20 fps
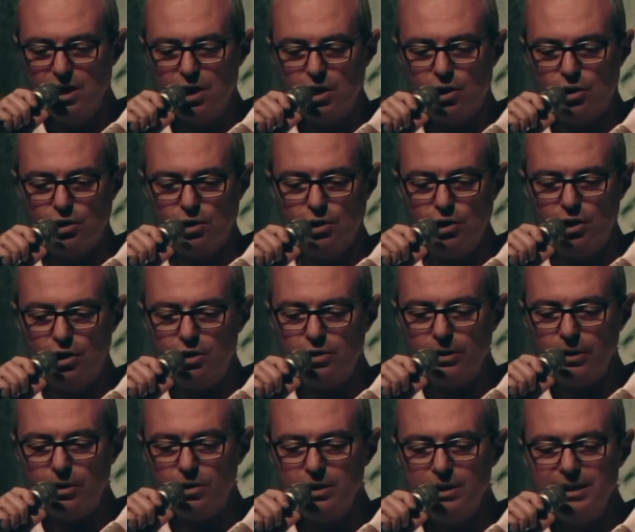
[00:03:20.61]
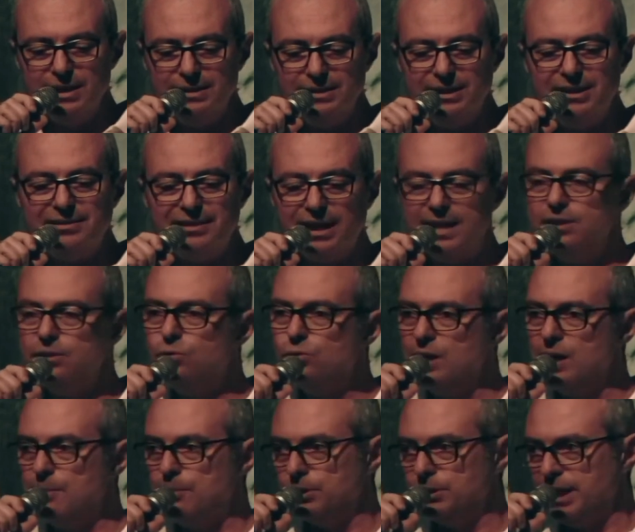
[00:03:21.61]
con loro ti senti
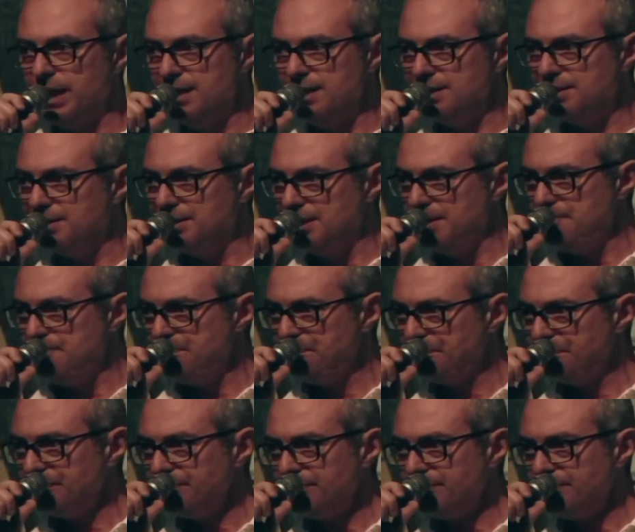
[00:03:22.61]
una potenza.